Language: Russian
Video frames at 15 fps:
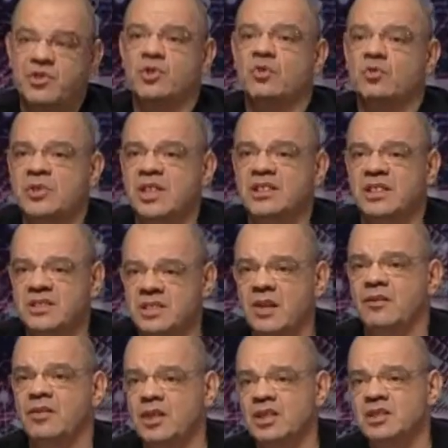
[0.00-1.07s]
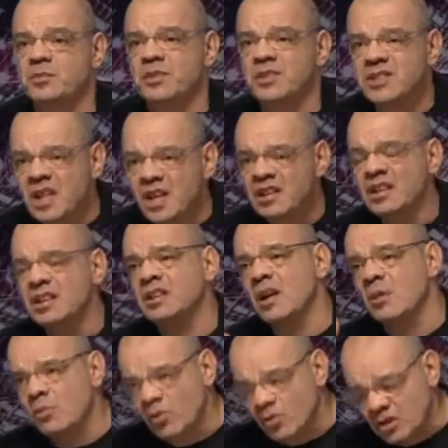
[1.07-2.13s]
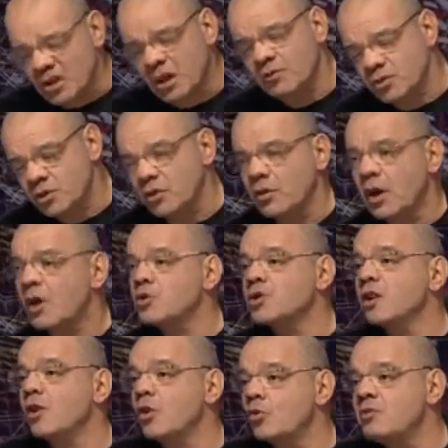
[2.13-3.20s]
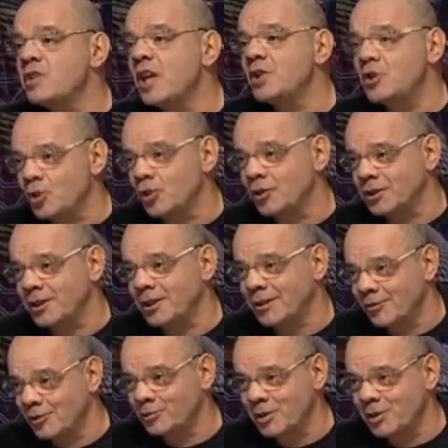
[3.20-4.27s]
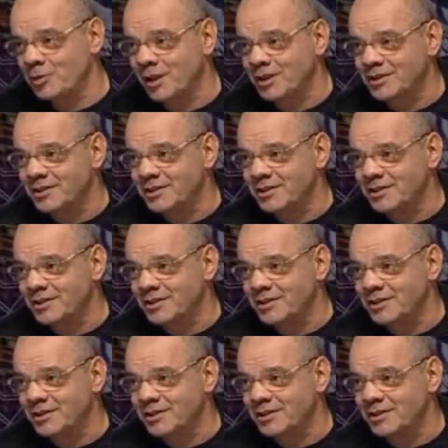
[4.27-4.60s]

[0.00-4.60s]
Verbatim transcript: у меня составленное расписание на мой там все. Короче говоря, у меня елки, вот понимаете,